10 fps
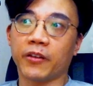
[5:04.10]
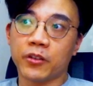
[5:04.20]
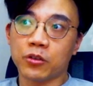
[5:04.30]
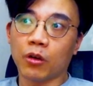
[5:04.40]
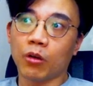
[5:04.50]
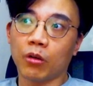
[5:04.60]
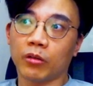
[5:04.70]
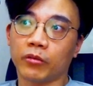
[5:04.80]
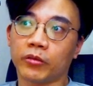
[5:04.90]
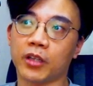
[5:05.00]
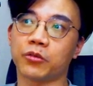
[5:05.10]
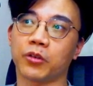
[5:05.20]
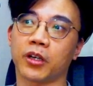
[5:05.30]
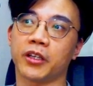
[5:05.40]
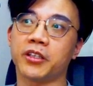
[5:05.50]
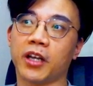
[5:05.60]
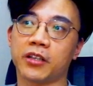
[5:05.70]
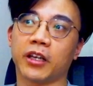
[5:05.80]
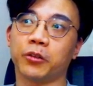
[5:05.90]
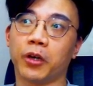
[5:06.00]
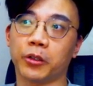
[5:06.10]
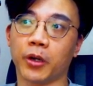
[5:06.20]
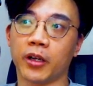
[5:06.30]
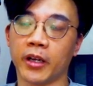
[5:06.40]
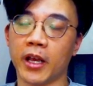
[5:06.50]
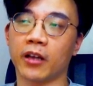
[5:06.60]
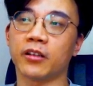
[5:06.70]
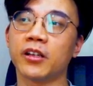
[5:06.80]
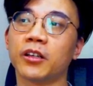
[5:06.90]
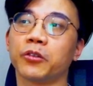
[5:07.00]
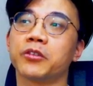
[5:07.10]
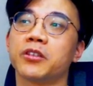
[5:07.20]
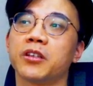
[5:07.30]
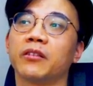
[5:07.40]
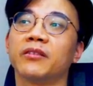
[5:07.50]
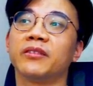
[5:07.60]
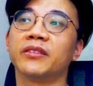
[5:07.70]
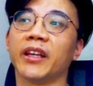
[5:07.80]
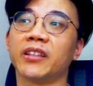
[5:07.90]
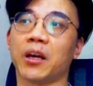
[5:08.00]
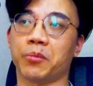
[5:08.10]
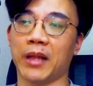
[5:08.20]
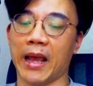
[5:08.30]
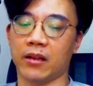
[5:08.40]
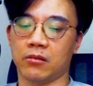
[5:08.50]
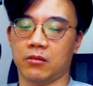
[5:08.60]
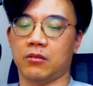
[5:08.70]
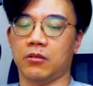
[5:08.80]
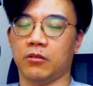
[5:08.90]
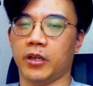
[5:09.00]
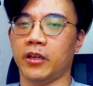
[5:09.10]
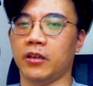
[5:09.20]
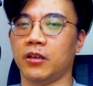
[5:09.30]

分钟，但是我可以下载多少多少量？那个东西叫 Data Plan，OK。